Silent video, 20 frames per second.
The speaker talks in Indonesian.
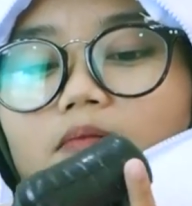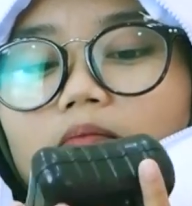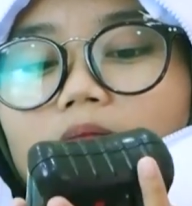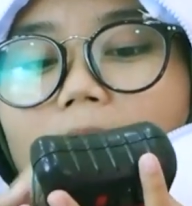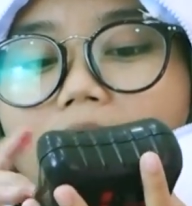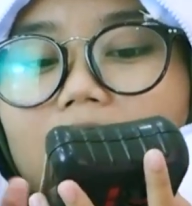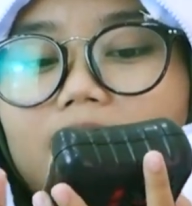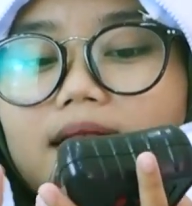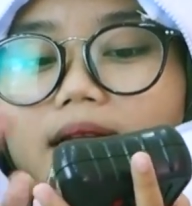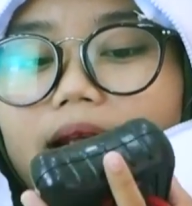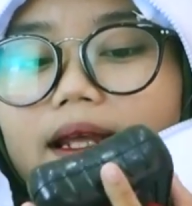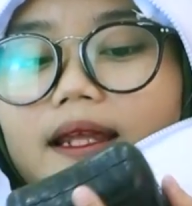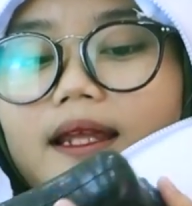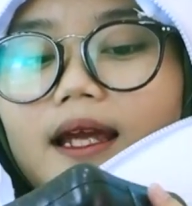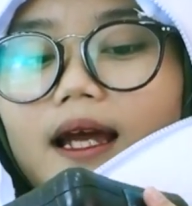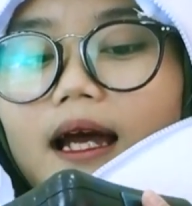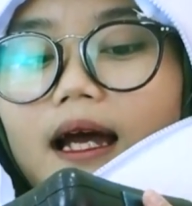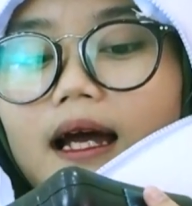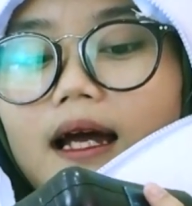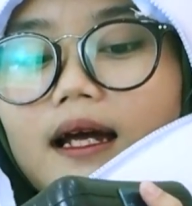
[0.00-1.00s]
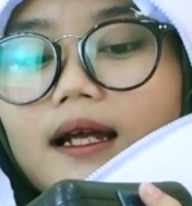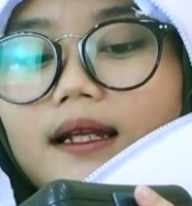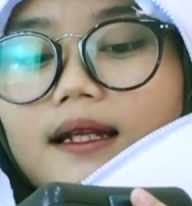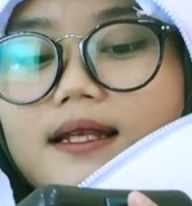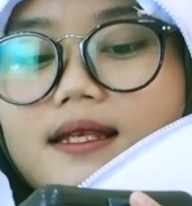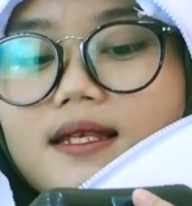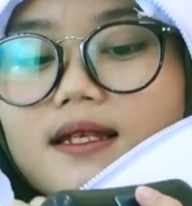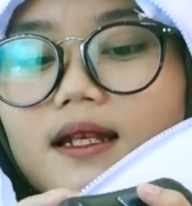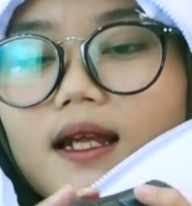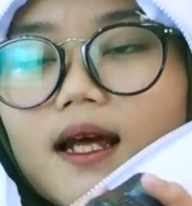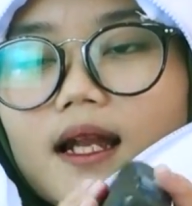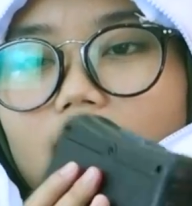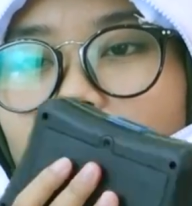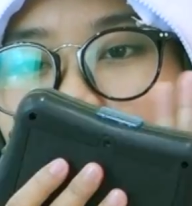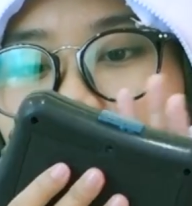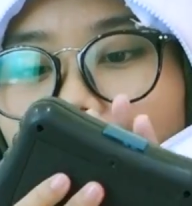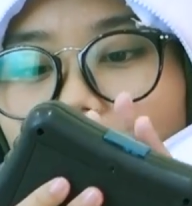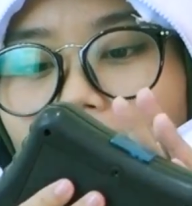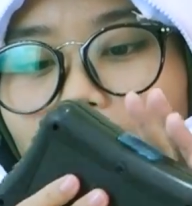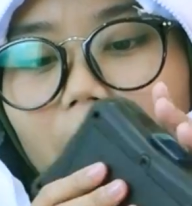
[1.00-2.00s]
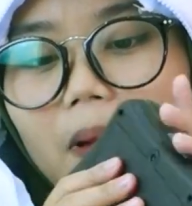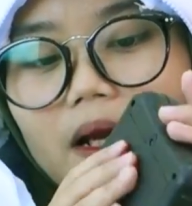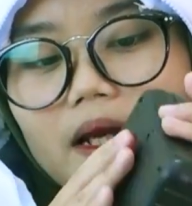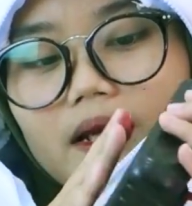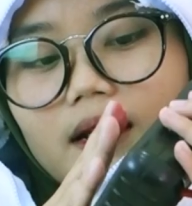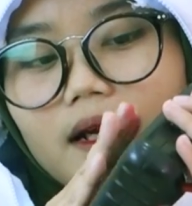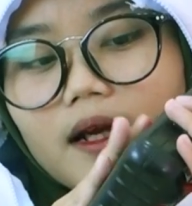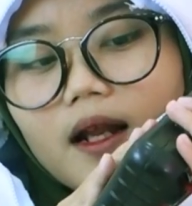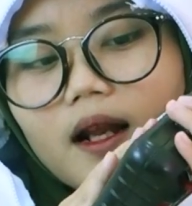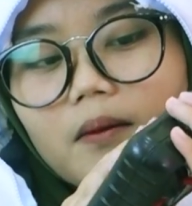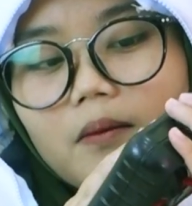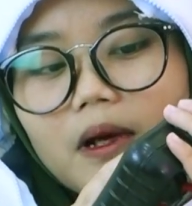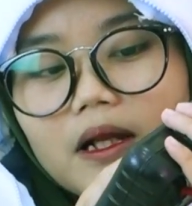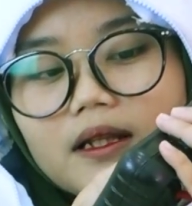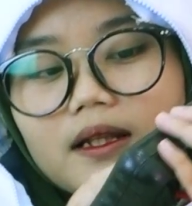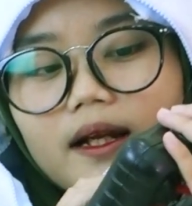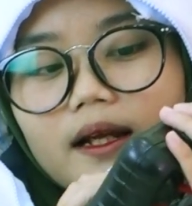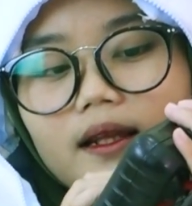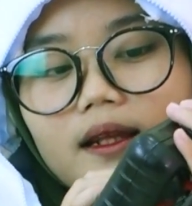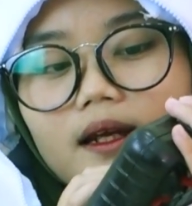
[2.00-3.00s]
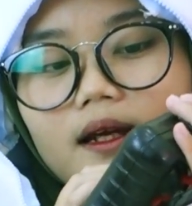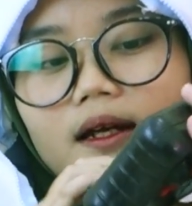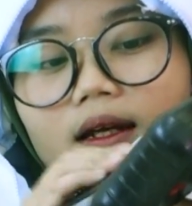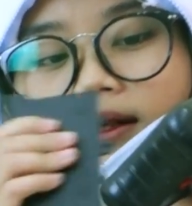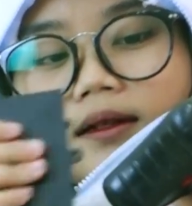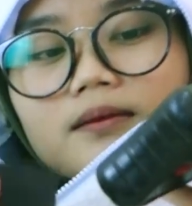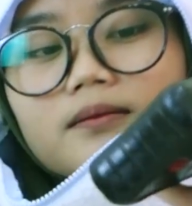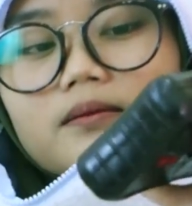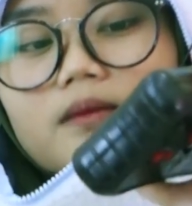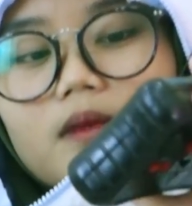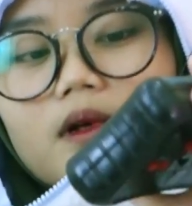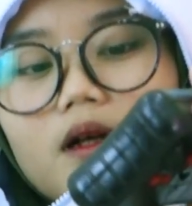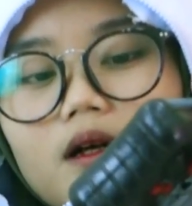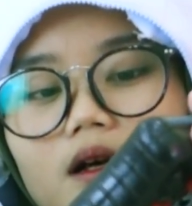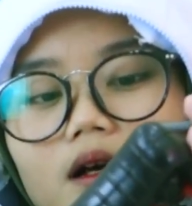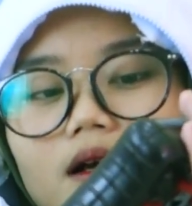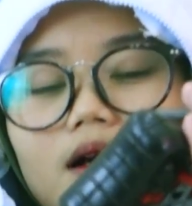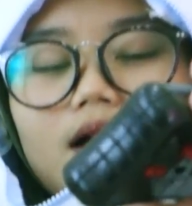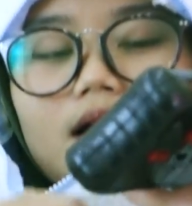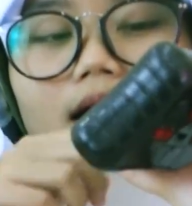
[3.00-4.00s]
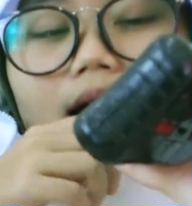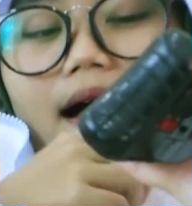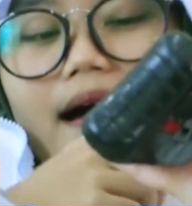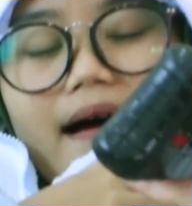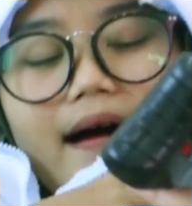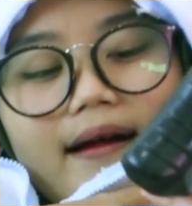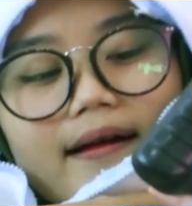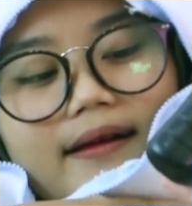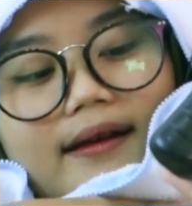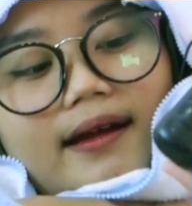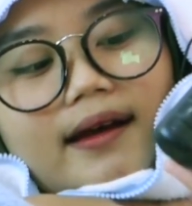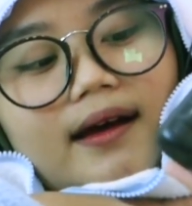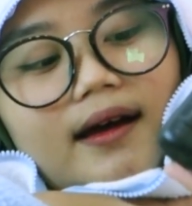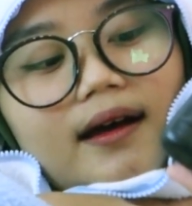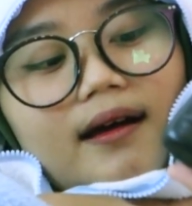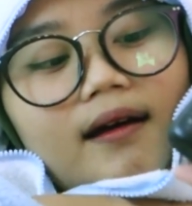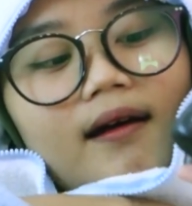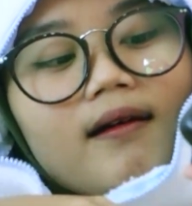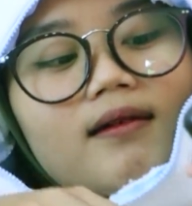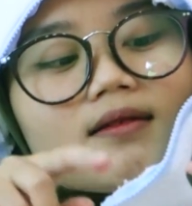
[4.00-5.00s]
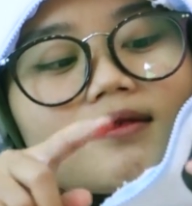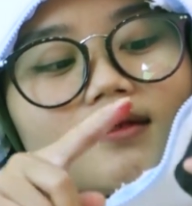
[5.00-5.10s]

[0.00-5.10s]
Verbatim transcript: baterainya di sini ada berapa kira-kira baterainya ada